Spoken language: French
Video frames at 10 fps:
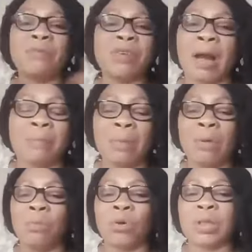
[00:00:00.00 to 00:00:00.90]
finalement
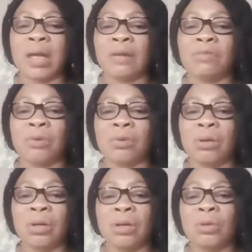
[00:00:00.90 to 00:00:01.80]
mon téléphone.
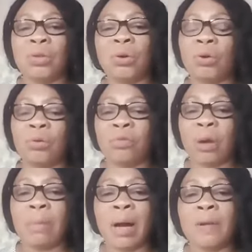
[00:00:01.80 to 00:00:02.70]
Donc
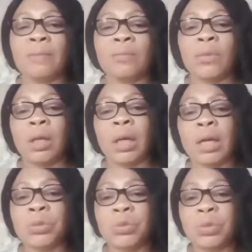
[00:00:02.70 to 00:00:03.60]
vraiment,
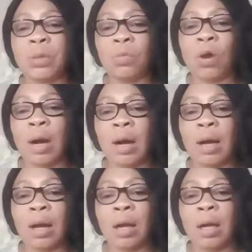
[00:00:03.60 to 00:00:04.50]
excusez-moi
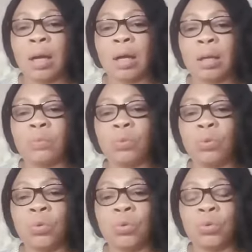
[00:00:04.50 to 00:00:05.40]

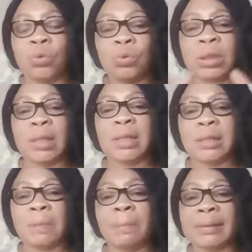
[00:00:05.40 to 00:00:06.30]
pour tout ce qui
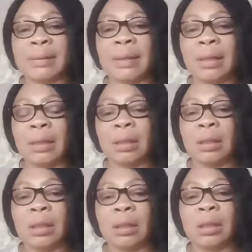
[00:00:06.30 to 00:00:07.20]
s'est passé
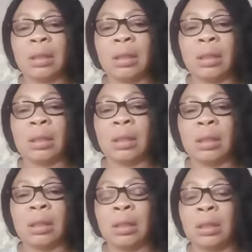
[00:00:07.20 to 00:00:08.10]
et
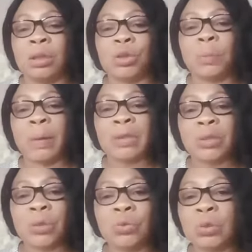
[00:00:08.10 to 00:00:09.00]
je pense
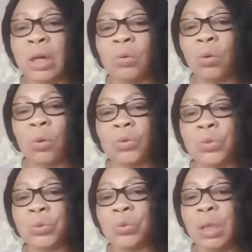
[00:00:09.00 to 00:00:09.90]
que nous allons
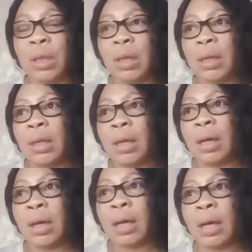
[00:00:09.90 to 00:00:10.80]
continuer
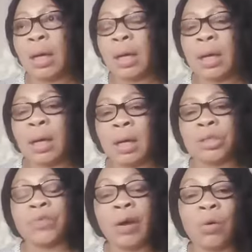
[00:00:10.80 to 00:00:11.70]
à,
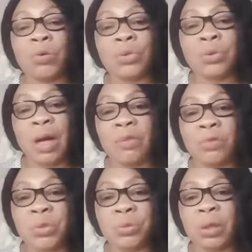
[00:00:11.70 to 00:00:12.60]
je vais continuer à
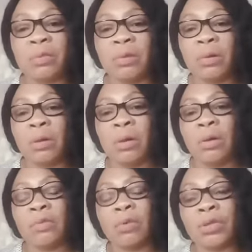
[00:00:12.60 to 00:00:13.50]
vous suivre.
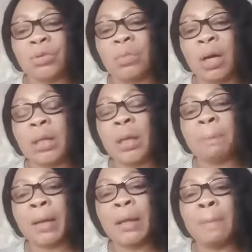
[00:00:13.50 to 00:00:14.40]
Franchement, ne,
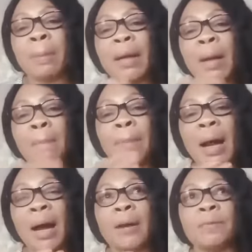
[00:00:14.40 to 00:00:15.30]
prenez pas